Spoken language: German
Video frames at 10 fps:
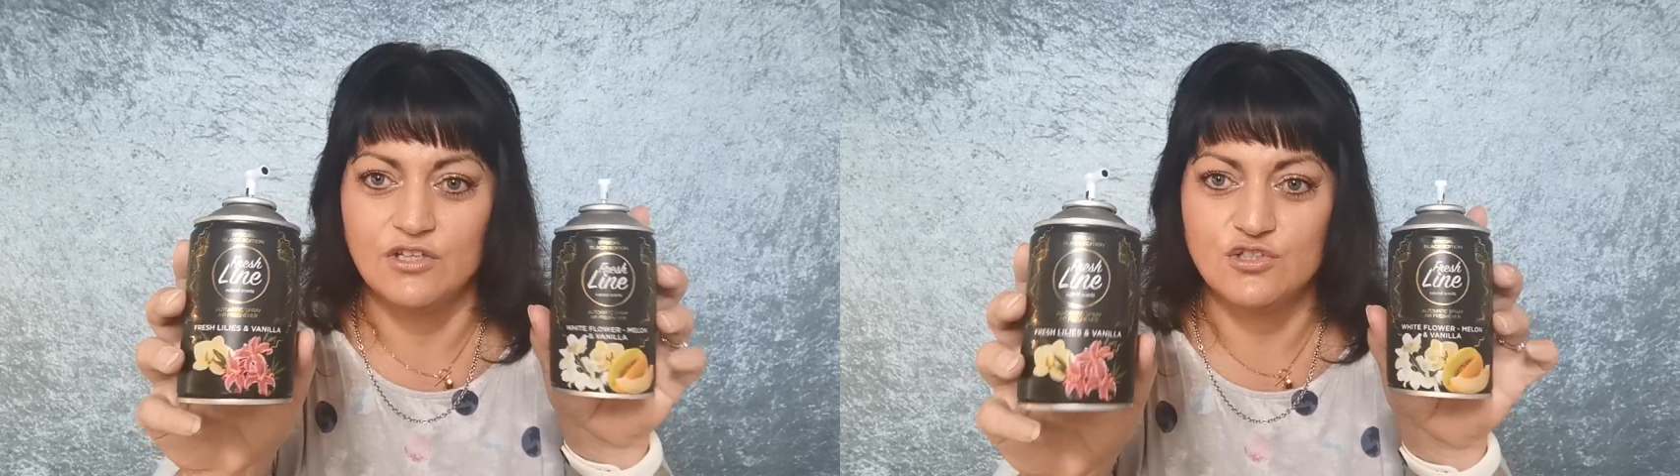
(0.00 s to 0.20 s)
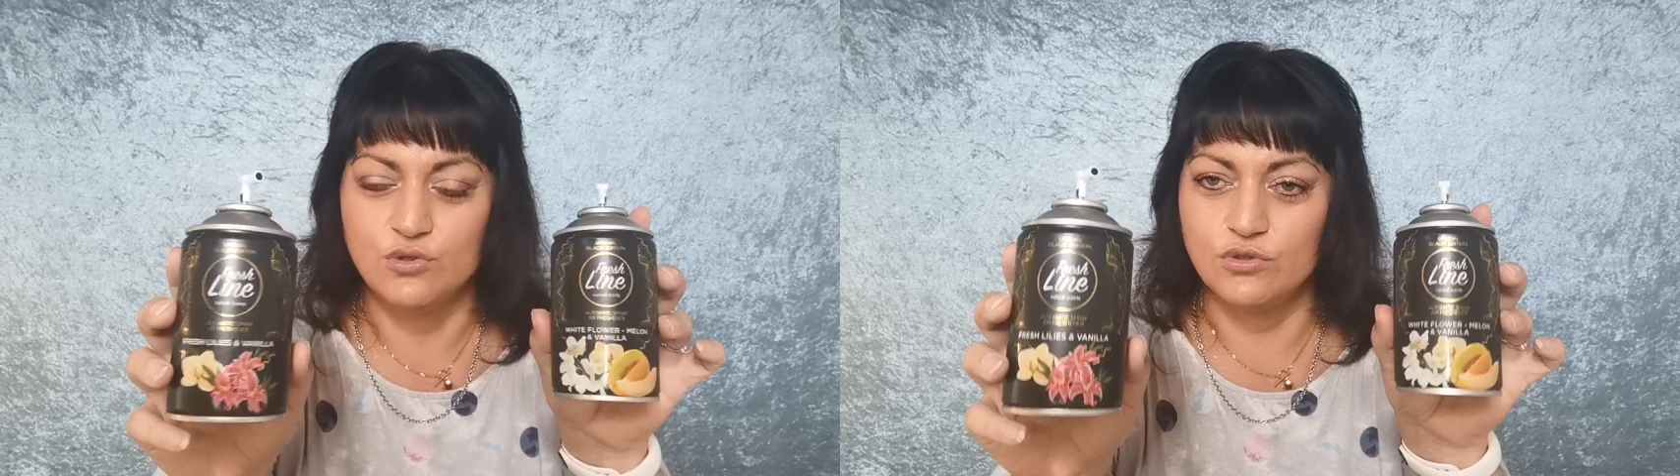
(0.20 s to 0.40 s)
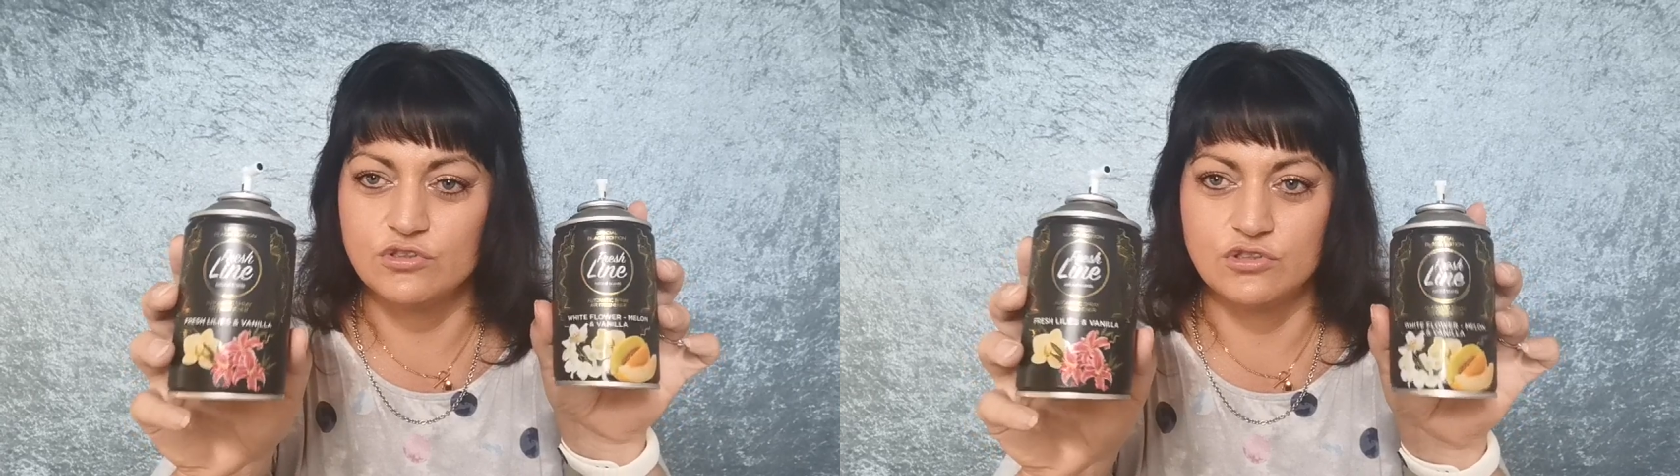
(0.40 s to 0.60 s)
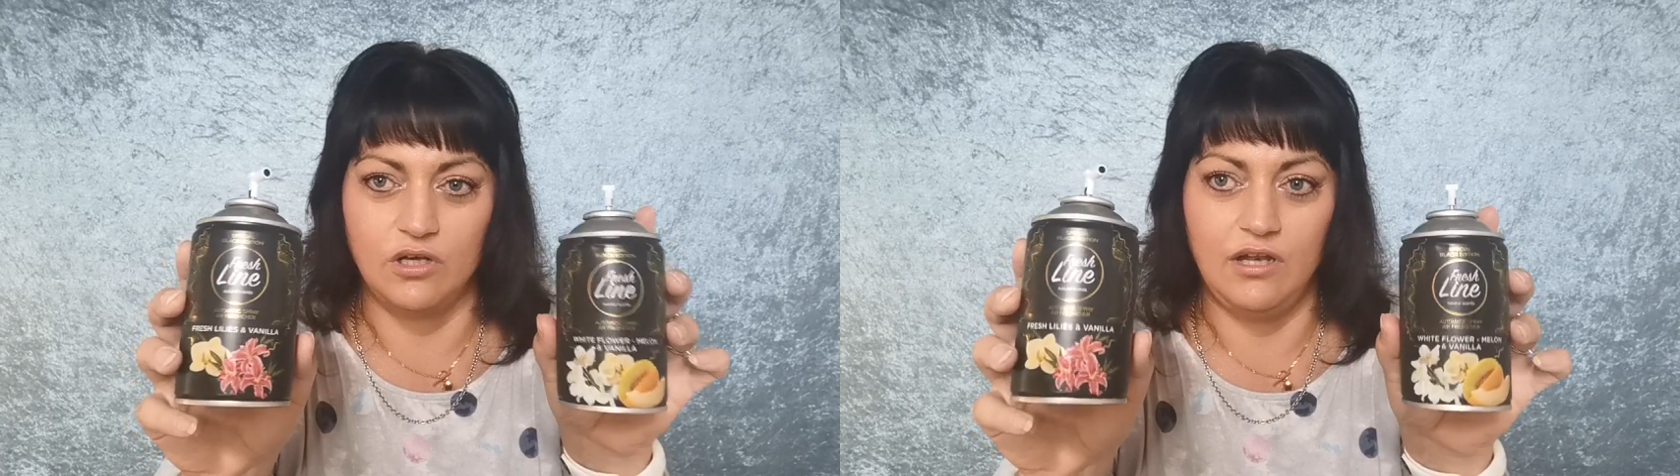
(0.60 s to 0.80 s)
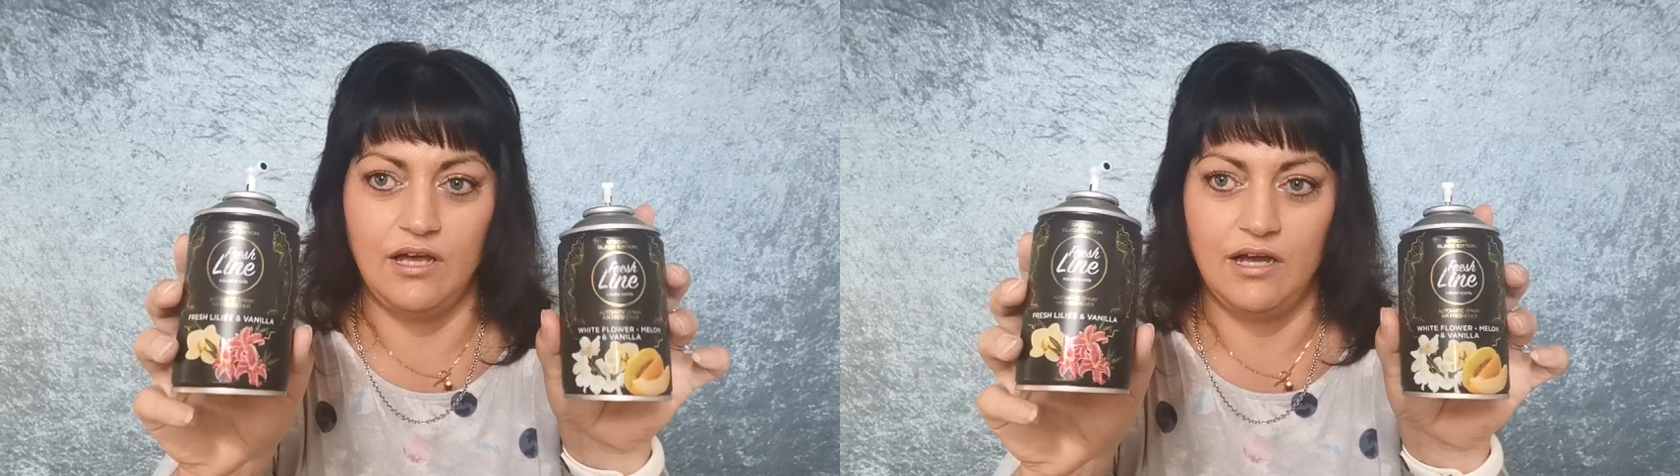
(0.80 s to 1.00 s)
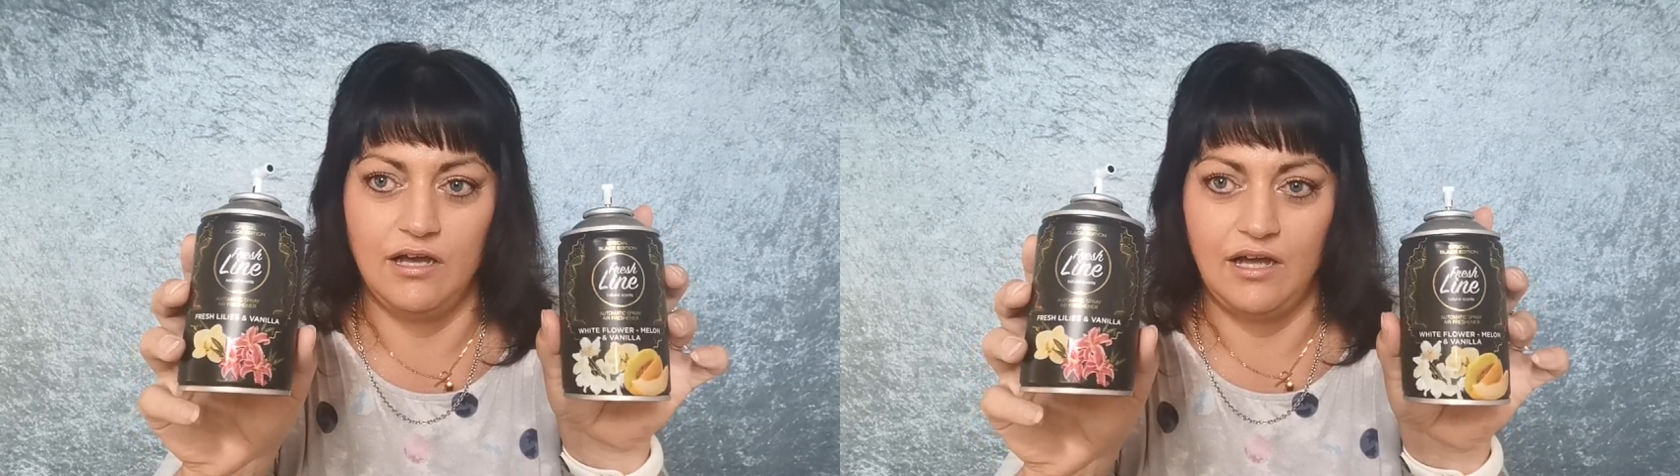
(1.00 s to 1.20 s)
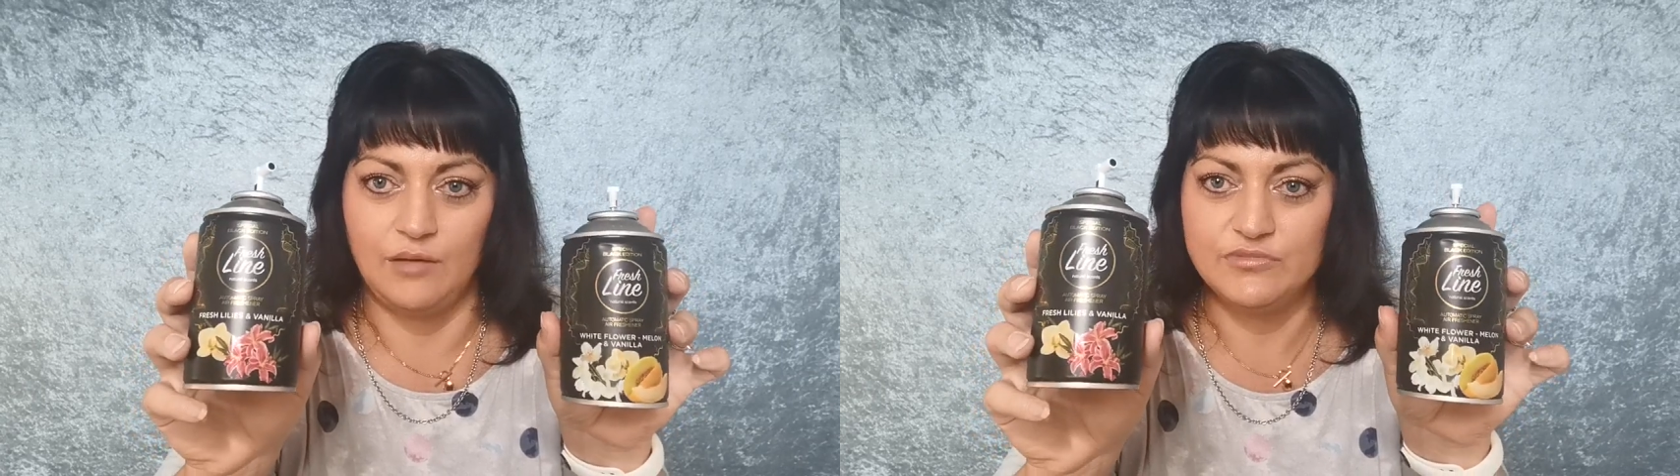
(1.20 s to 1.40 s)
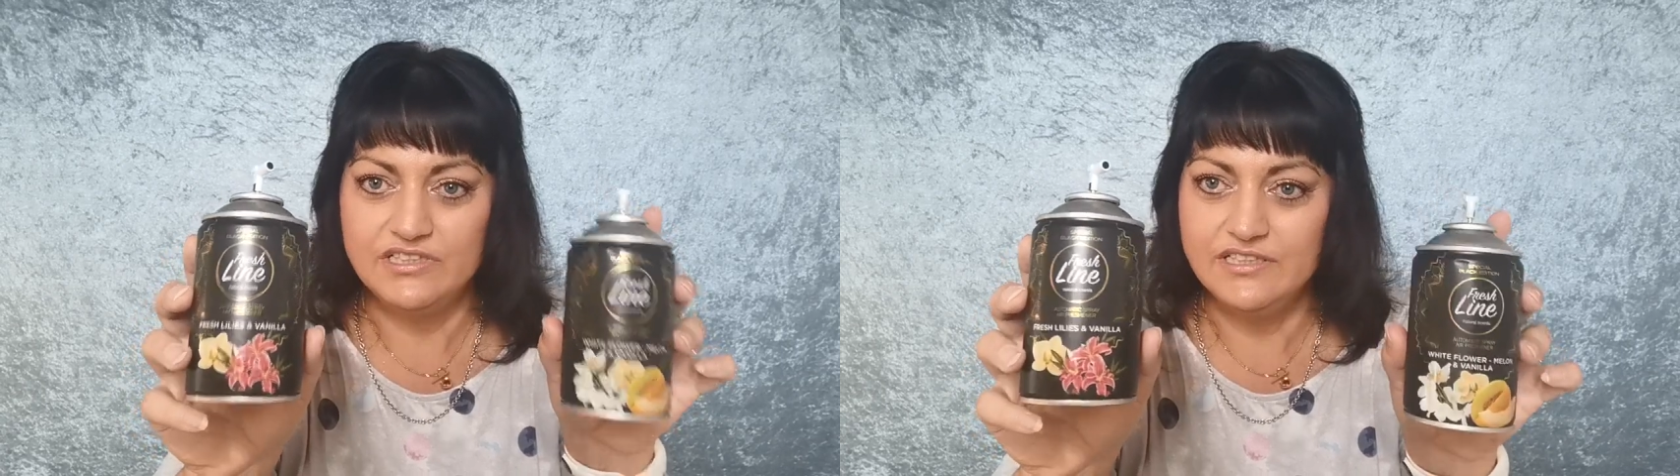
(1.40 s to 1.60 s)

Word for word: so toll haben